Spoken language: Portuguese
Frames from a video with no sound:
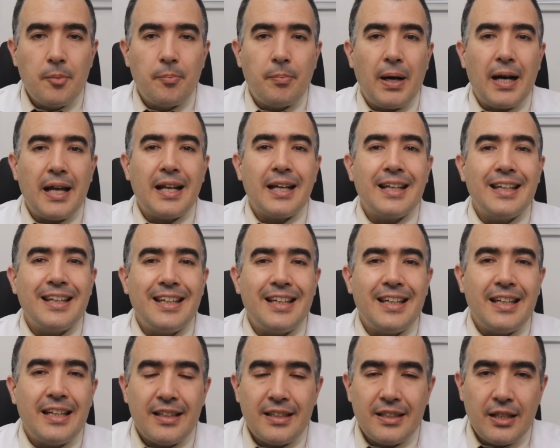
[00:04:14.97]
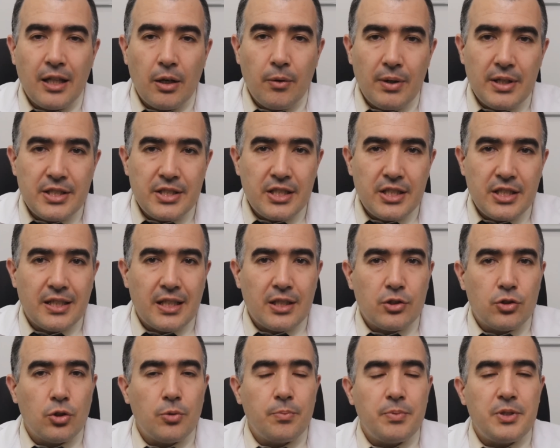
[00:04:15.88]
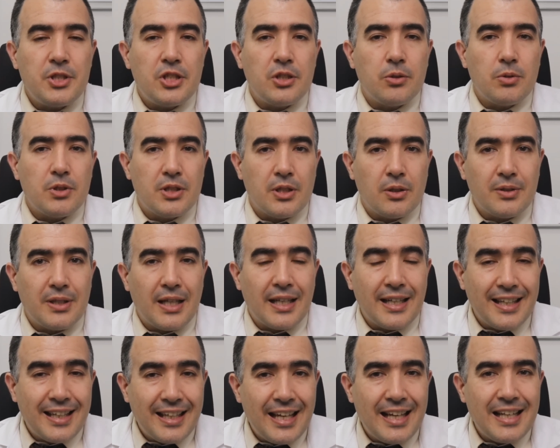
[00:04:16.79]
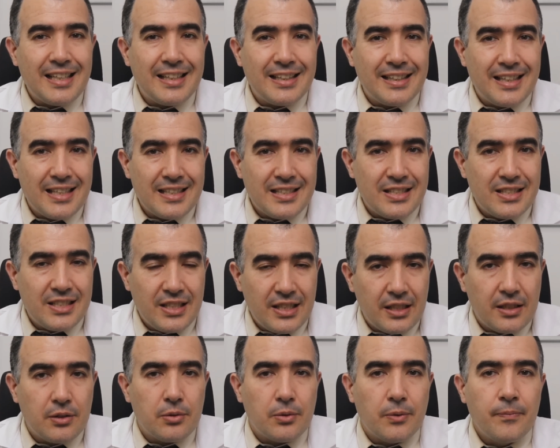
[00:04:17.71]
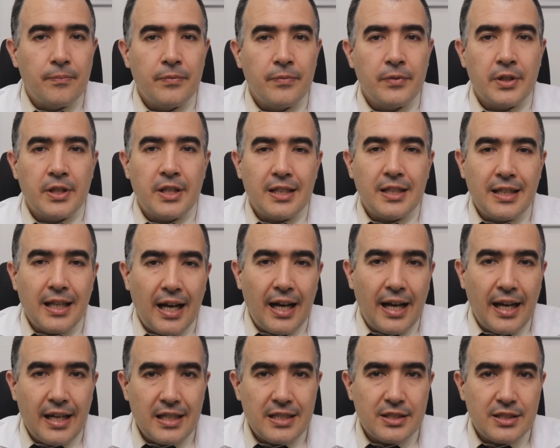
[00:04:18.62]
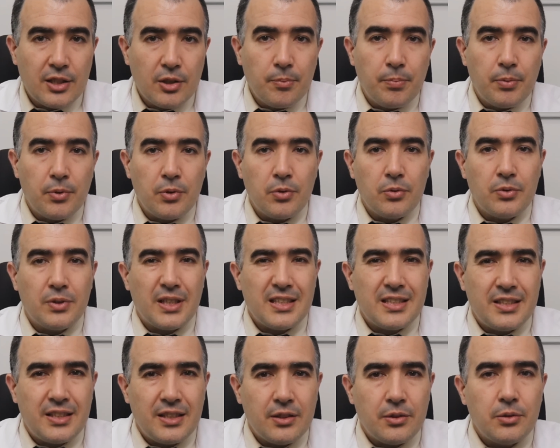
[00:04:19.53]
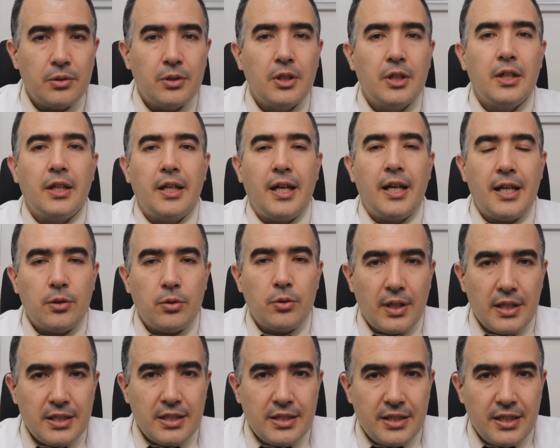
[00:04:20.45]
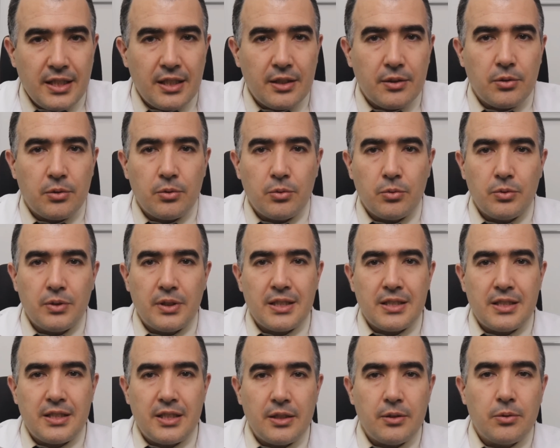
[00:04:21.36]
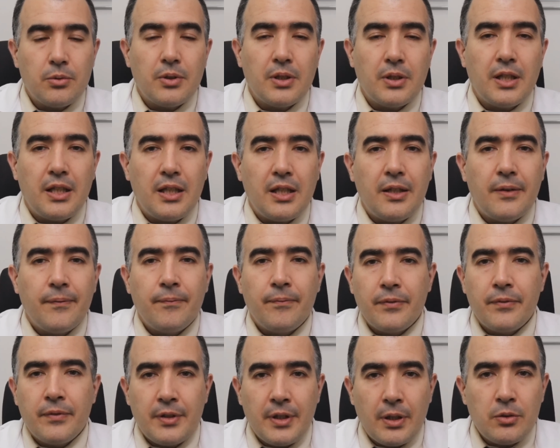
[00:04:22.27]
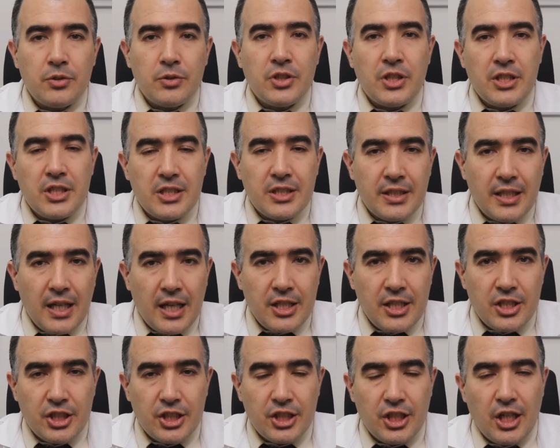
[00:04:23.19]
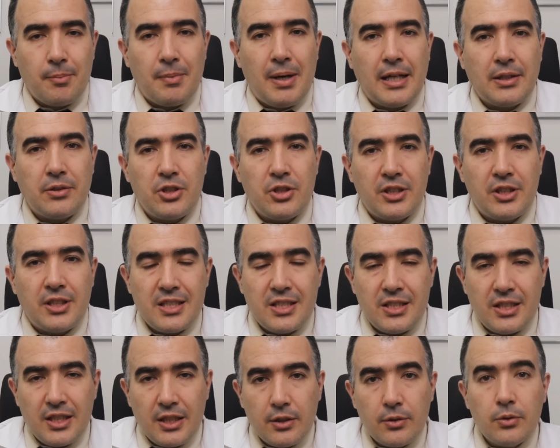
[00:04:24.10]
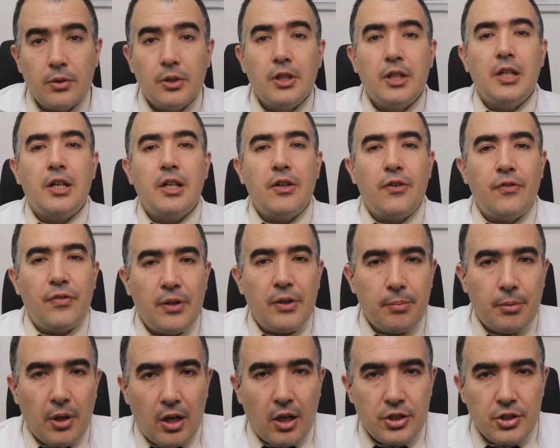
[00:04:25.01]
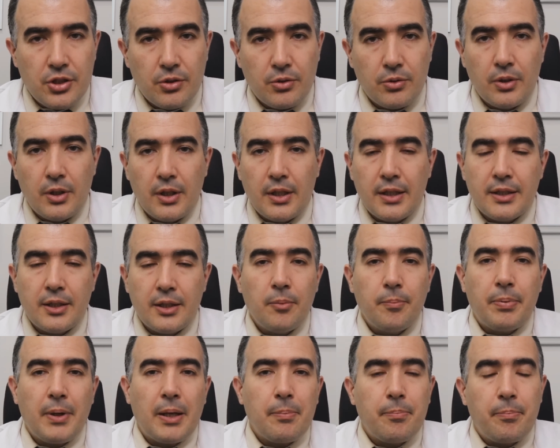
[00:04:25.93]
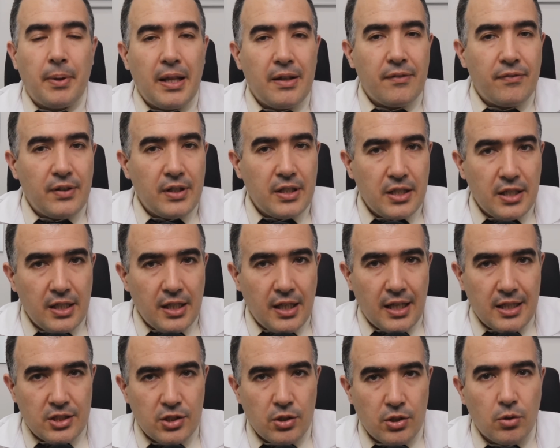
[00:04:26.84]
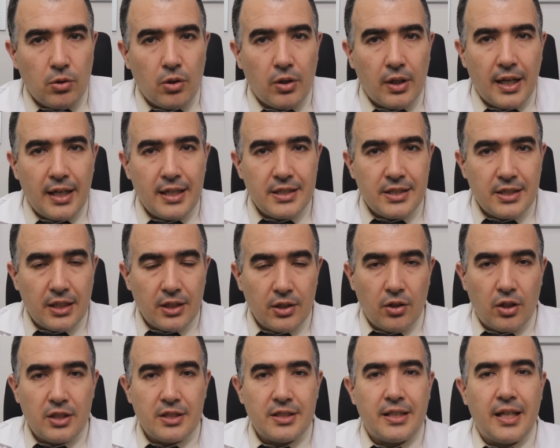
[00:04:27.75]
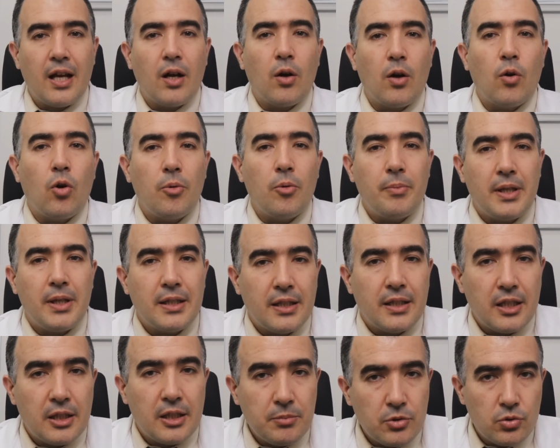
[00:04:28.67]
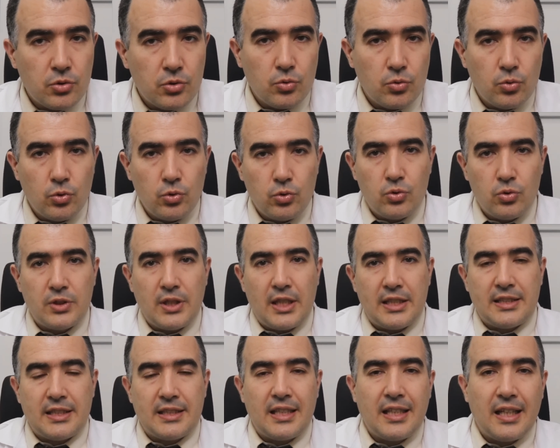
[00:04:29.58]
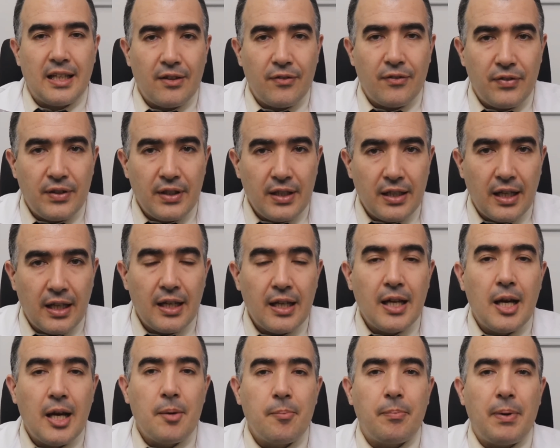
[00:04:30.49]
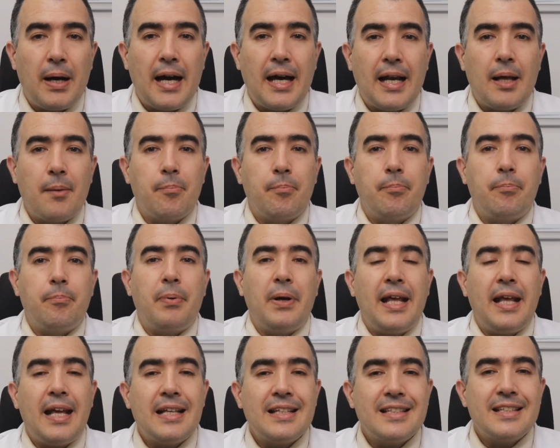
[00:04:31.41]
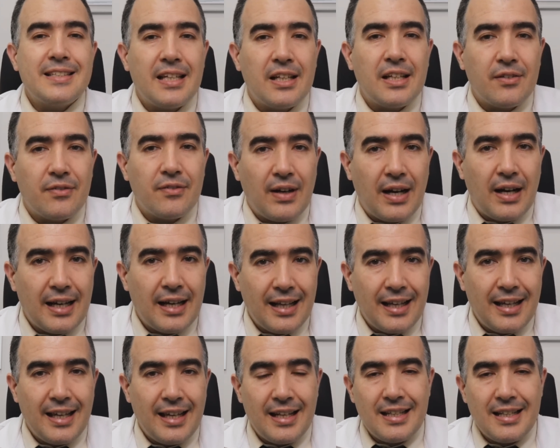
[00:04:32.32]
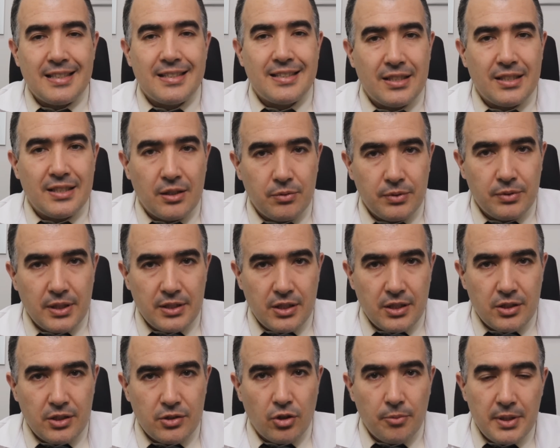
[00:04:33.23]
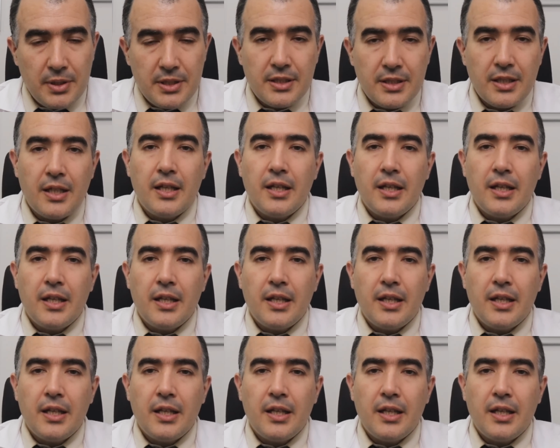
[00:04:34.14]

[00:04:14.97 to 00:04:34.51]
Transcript: para que não exista a substituição daquele tecido que dá a ereção por um tecido endurecido, um tecido que não se distende, chamado de tecido fibrótico. Então, para prevenir essa ocorrência, nós recomendamos o uso dessa tadalafila para preservar a ereção desses homens.